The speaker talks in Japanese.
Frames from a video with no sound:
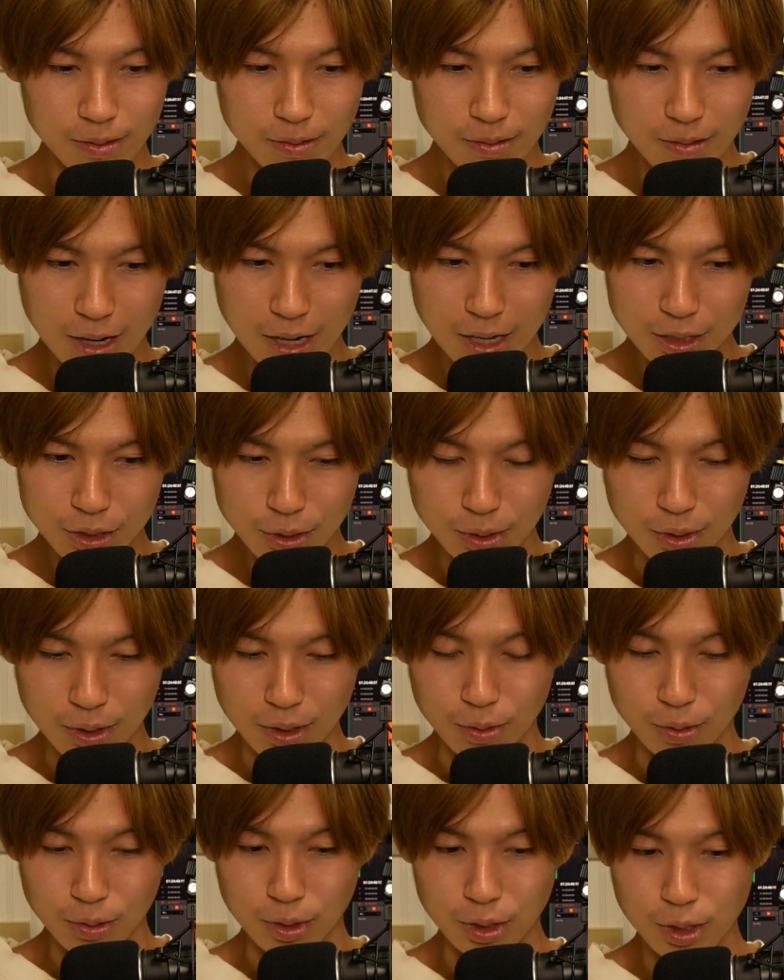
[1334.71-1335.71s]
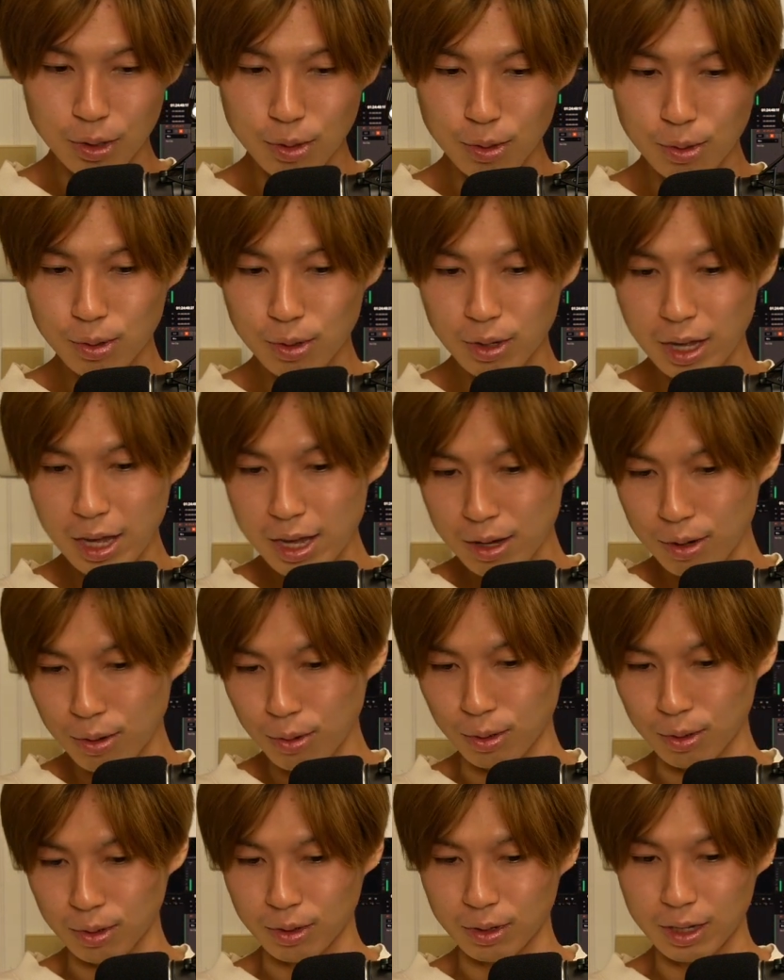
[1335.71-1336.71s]
うわー、ちょっとね、この利用傾
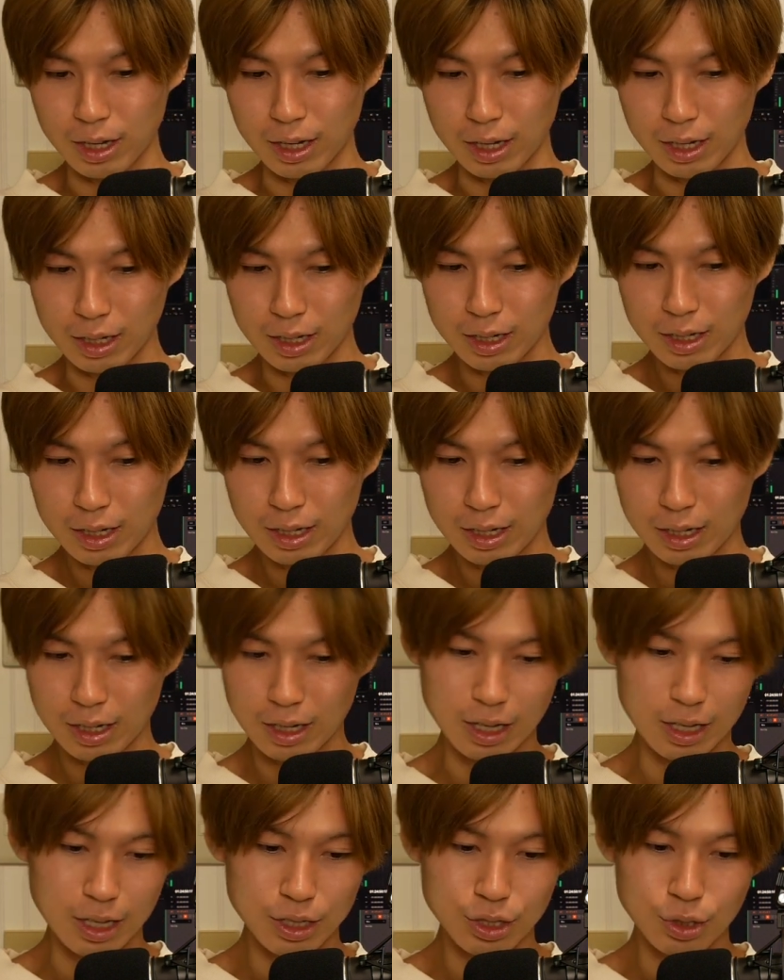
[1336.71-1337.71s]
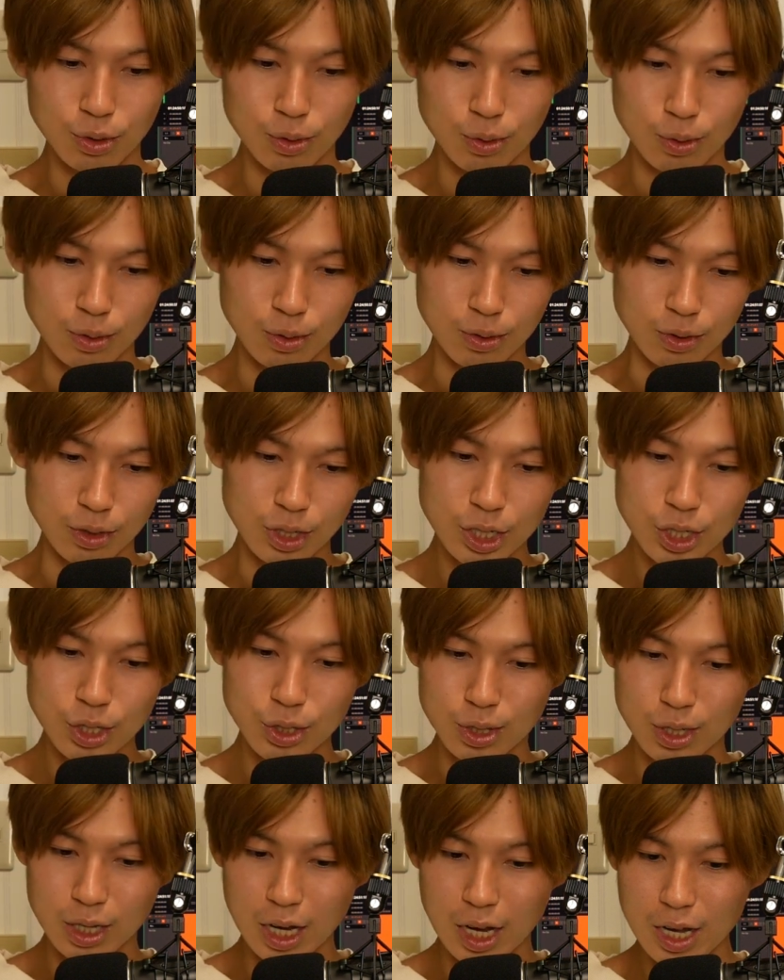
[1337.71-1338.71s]
向のね、話のこの技
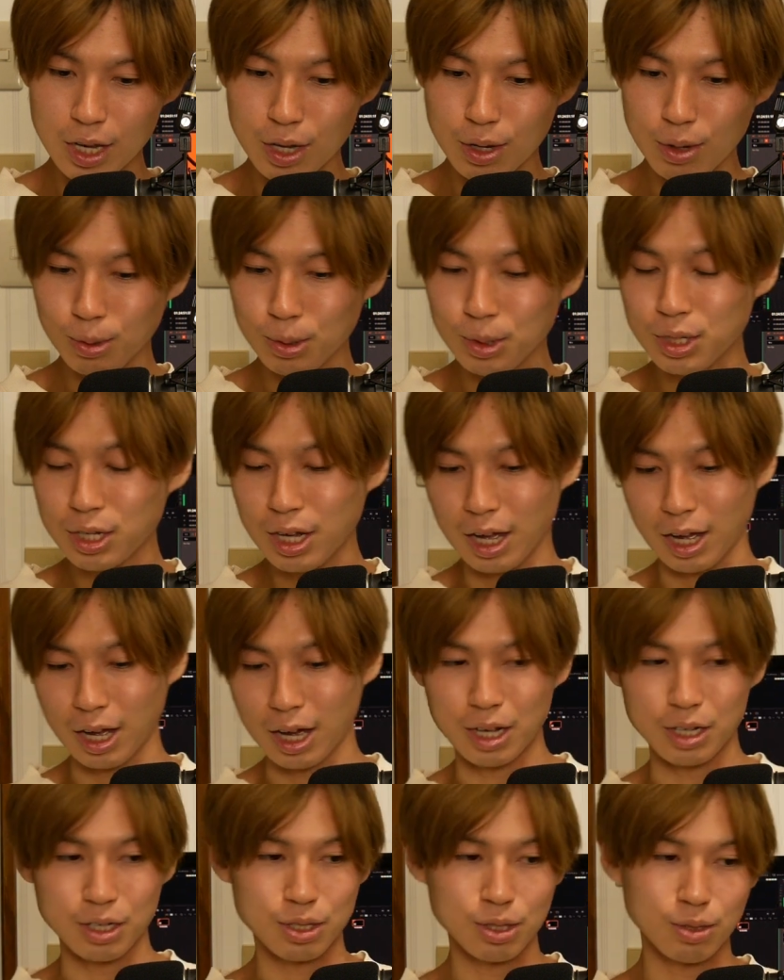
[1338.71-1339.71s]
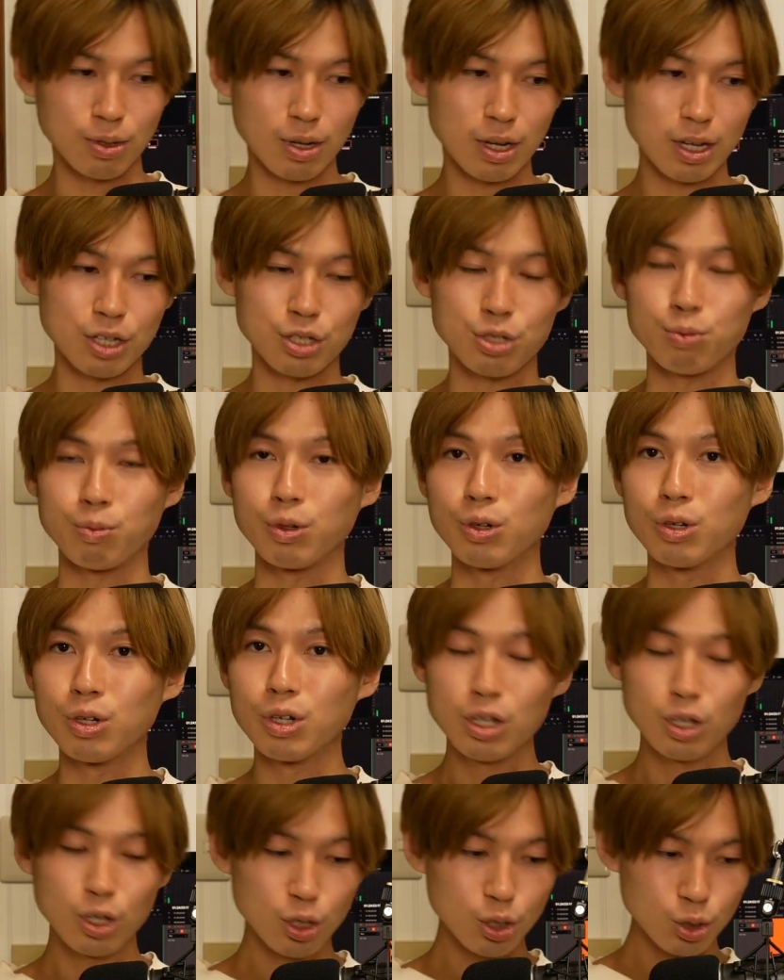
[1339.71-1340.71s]
術開業試験配信の話も
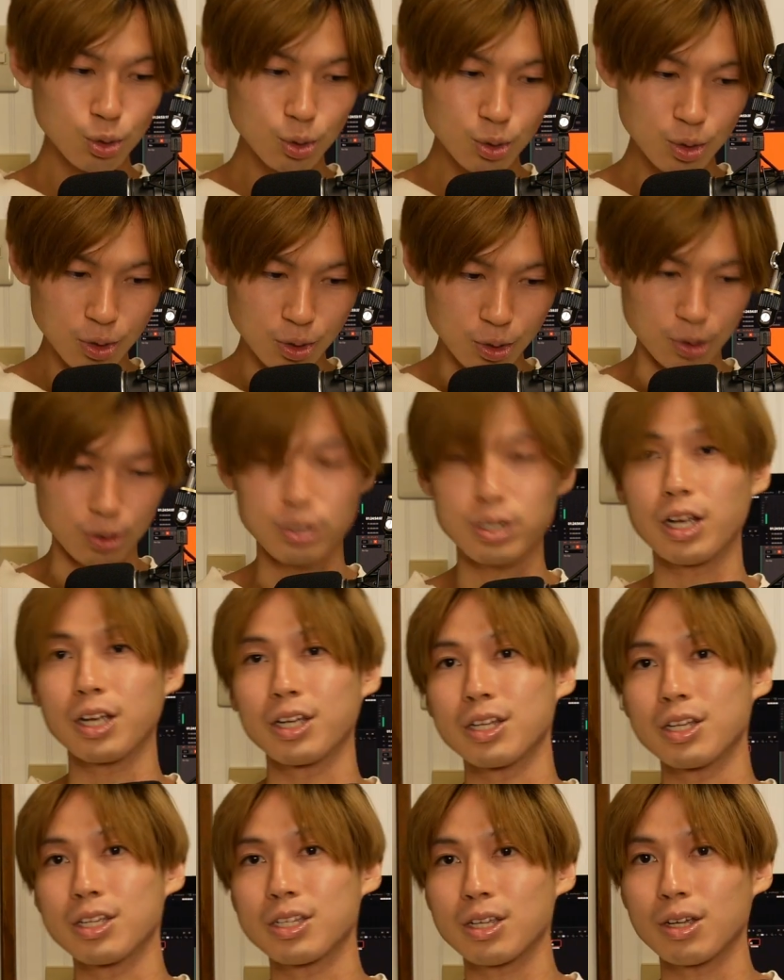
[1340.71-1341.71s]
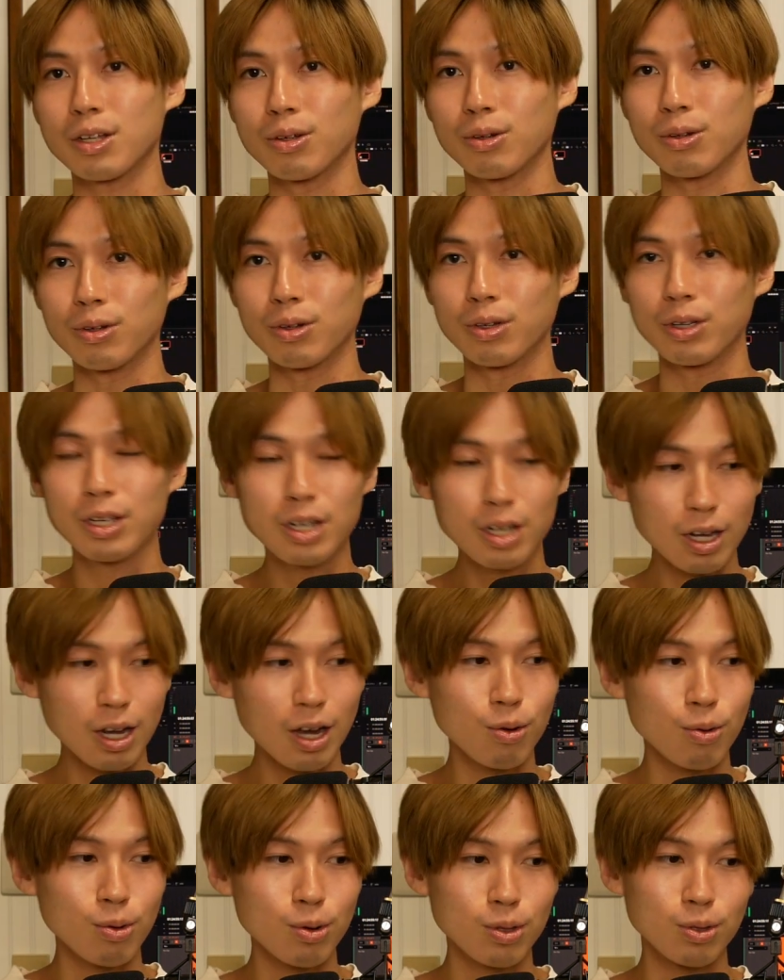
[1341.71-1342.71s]
ちょっとしたいんですけど、一
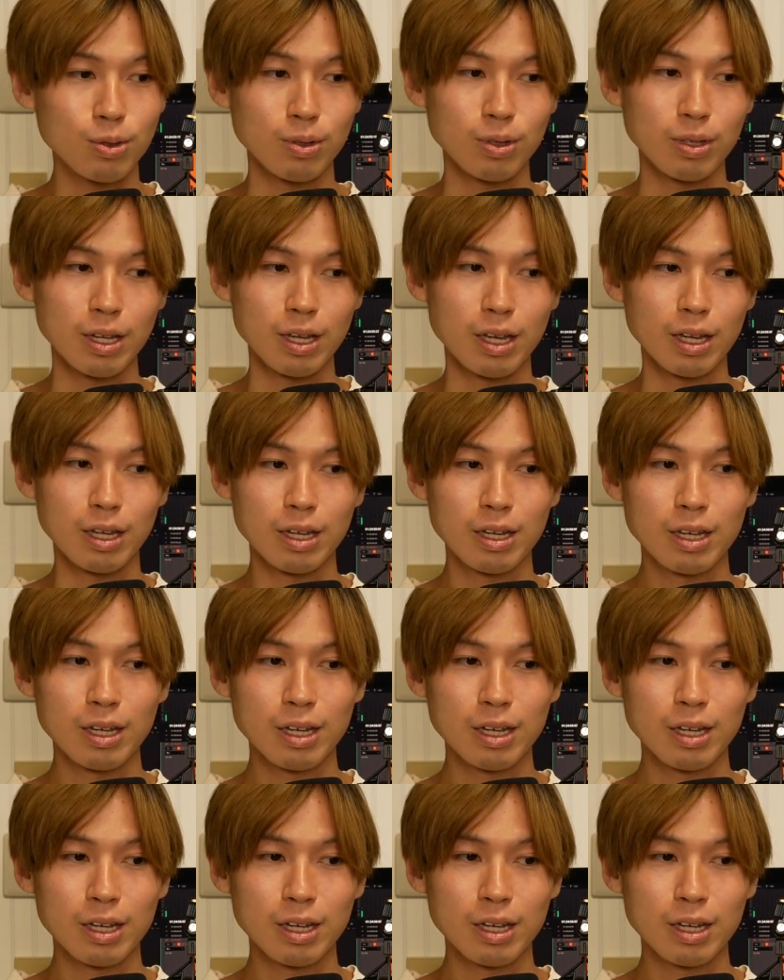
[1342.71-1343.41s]
回置いといて、